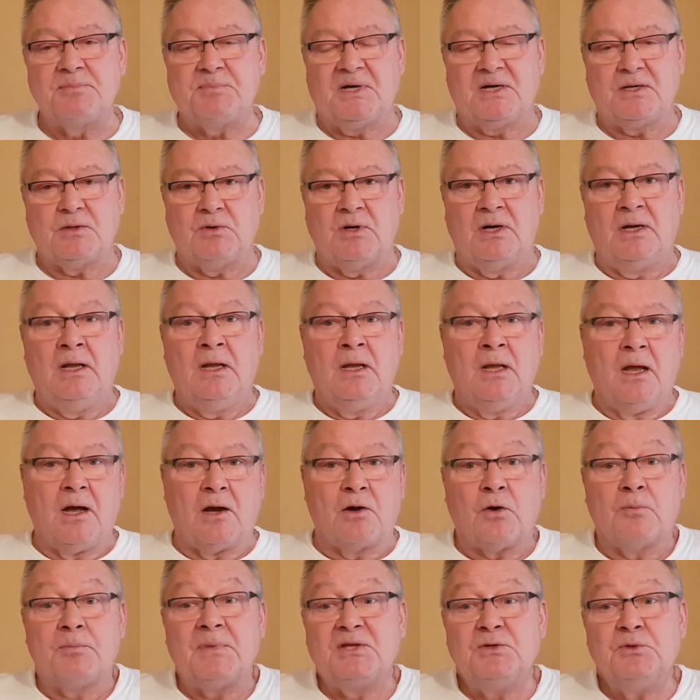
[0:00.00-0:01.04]
pas.
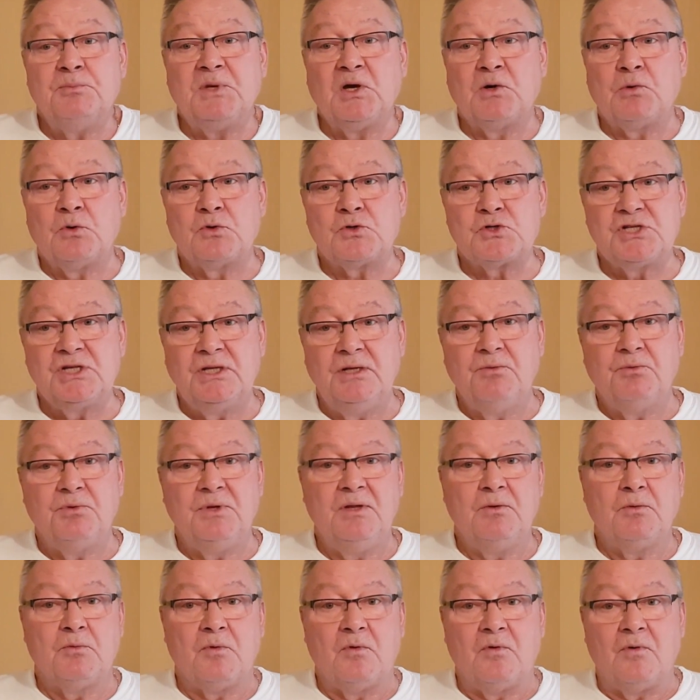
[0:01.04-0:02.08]
Alors ma numérologie,
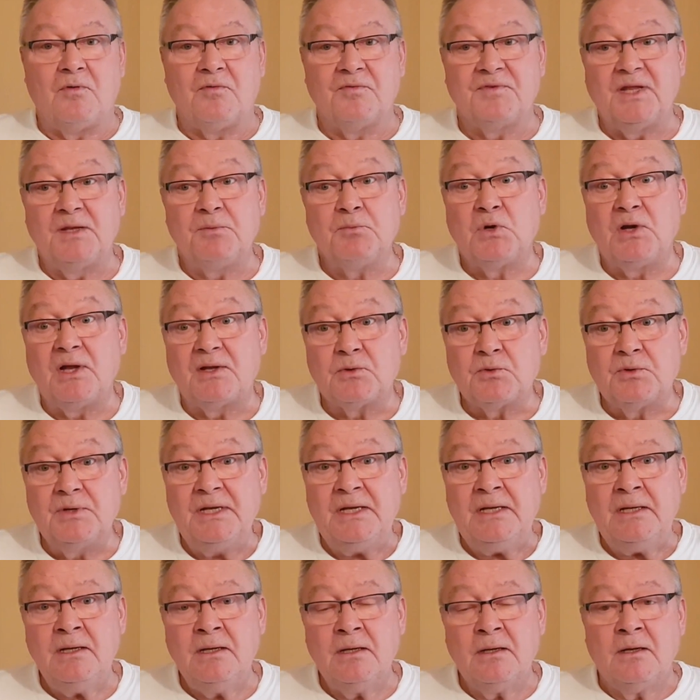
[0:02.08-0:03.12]
oui, on, on, vient de me la
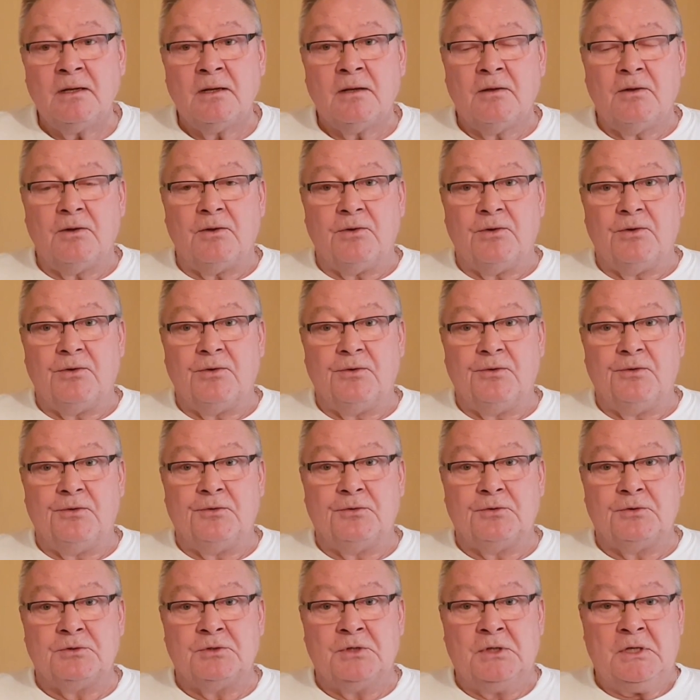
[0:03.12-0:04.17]
donner
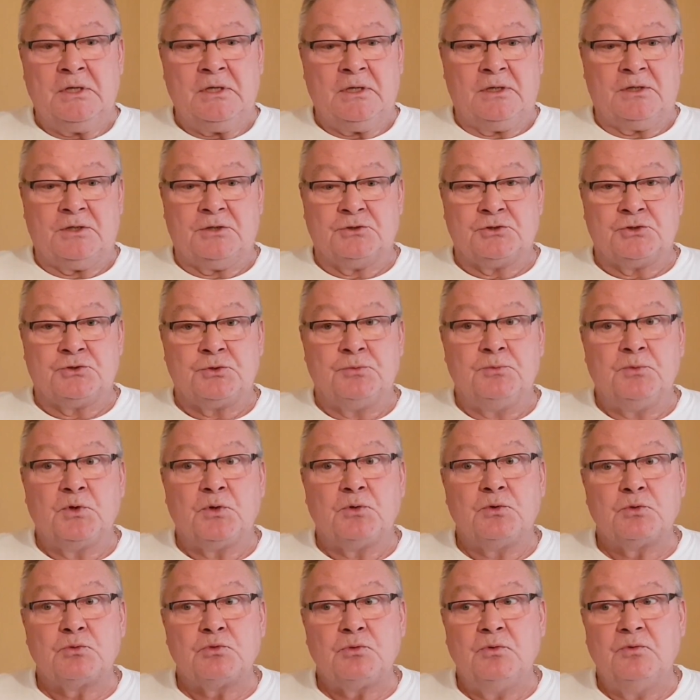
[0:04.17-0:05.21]
je me
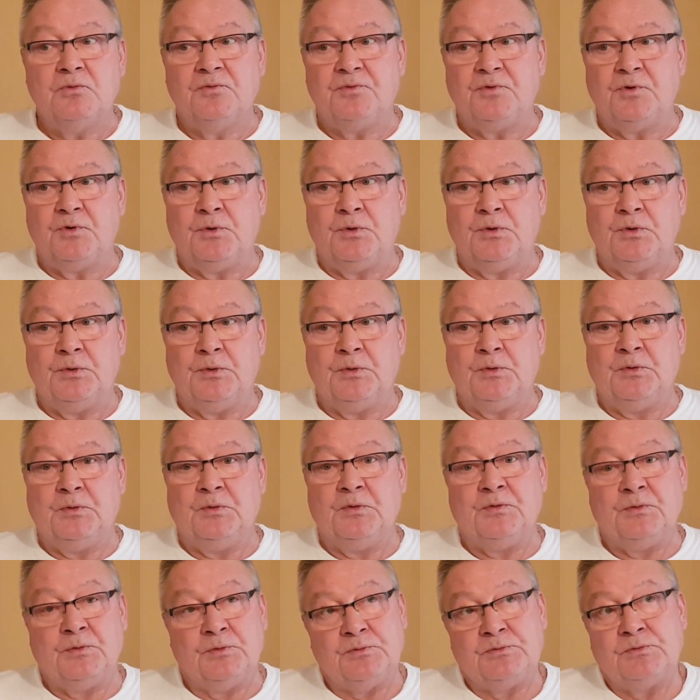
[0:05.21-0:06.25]
retrouve
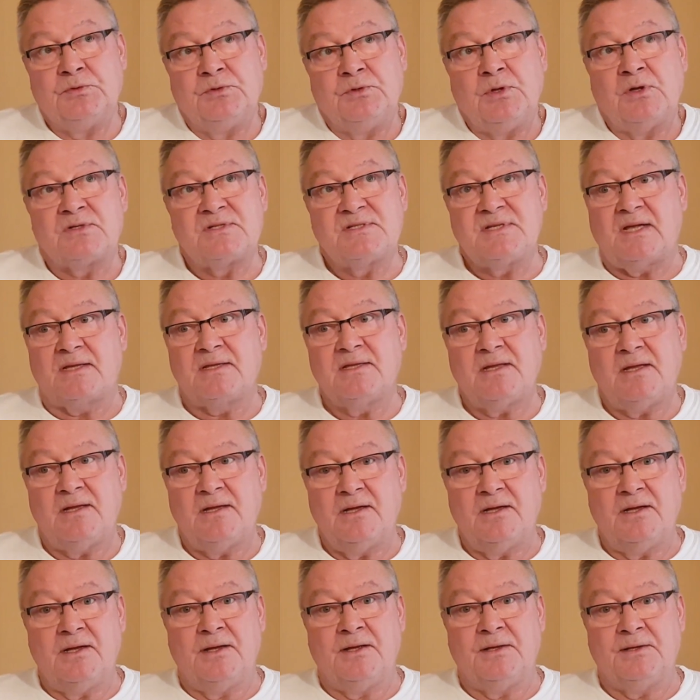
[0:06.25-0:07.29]
euh, dans
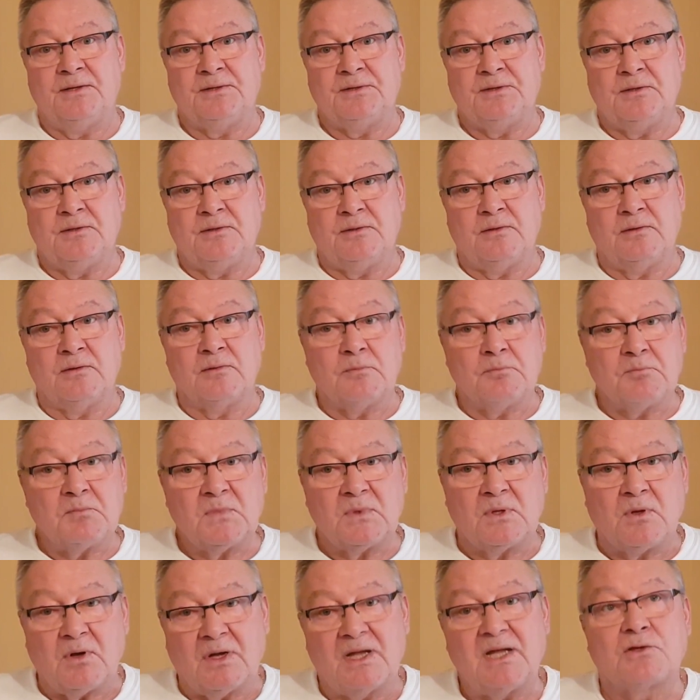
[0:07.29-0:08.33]
certains,
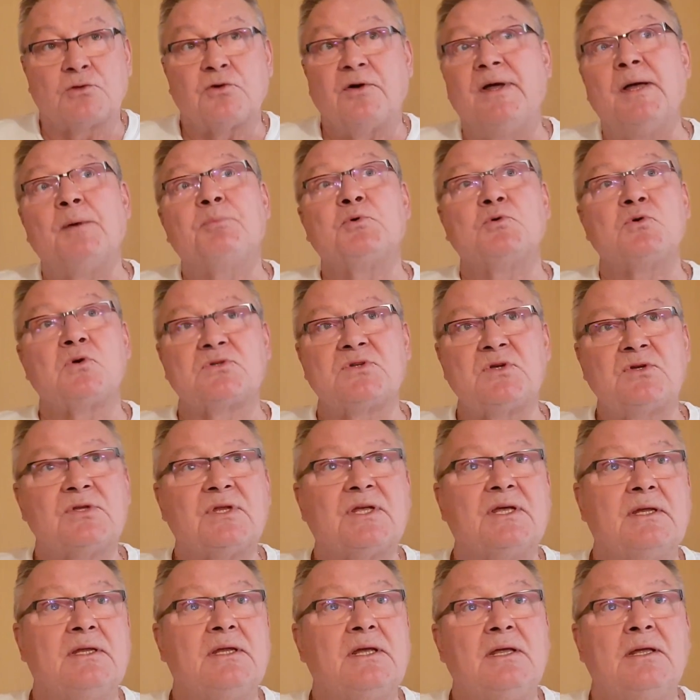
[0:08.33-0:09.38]
dans 80%
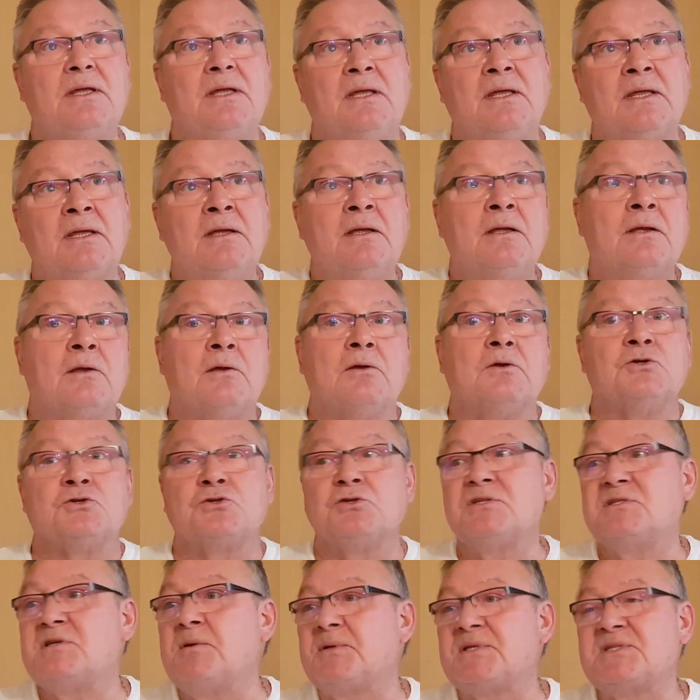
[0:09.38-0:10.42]
des, je
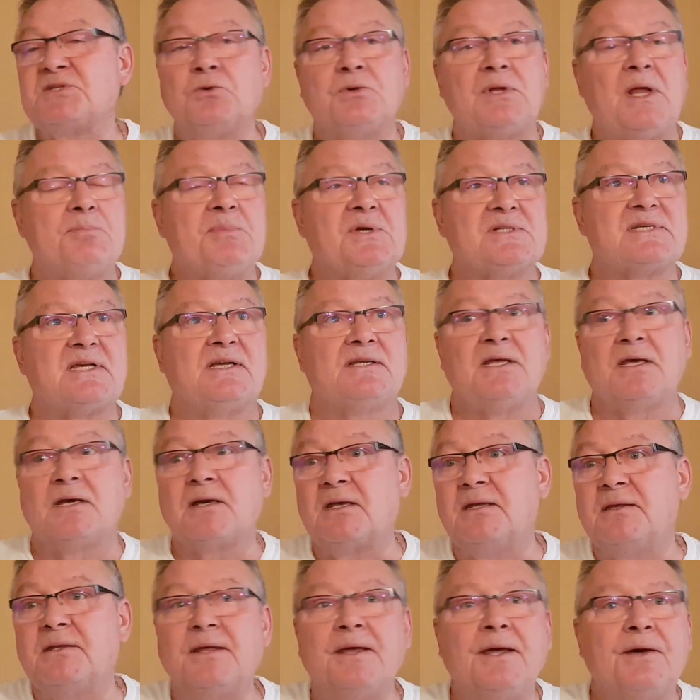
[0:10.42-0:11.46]
ne sais pas si on appelle ça des
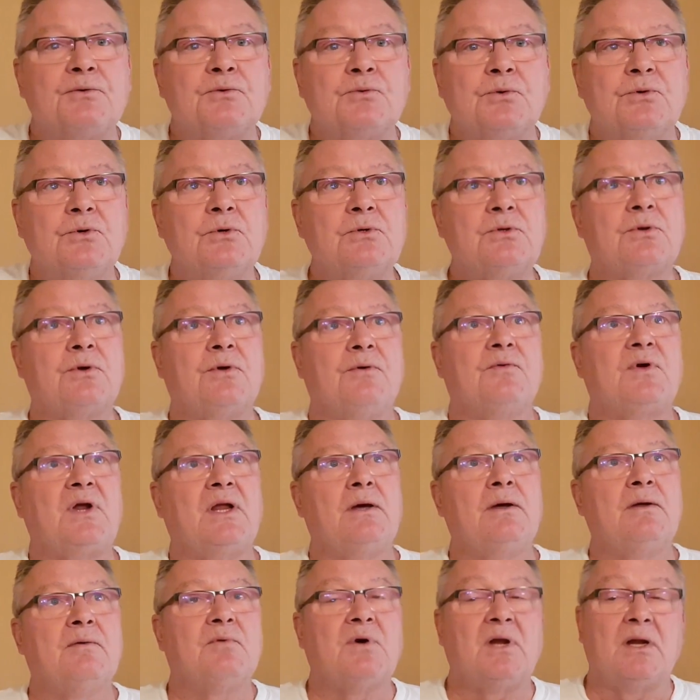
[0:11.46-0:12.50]
critères ou autres,
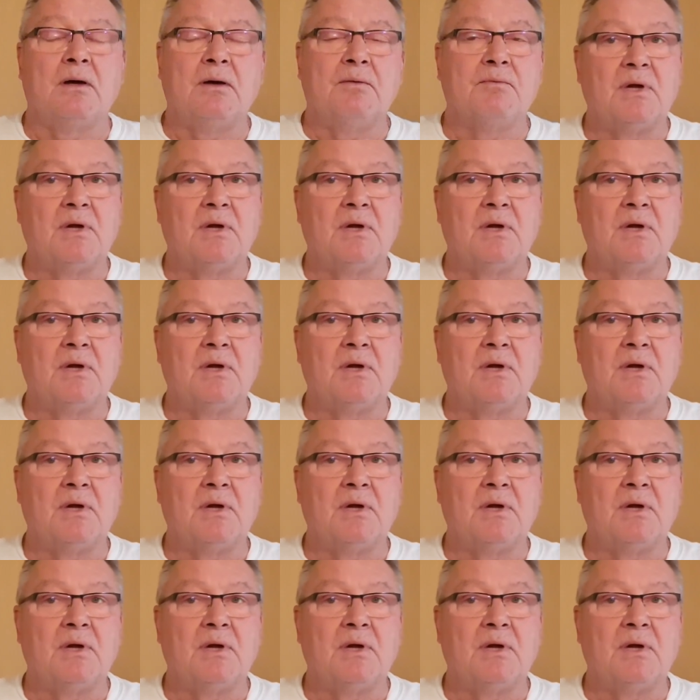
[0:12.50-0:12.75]
voilà, voilà,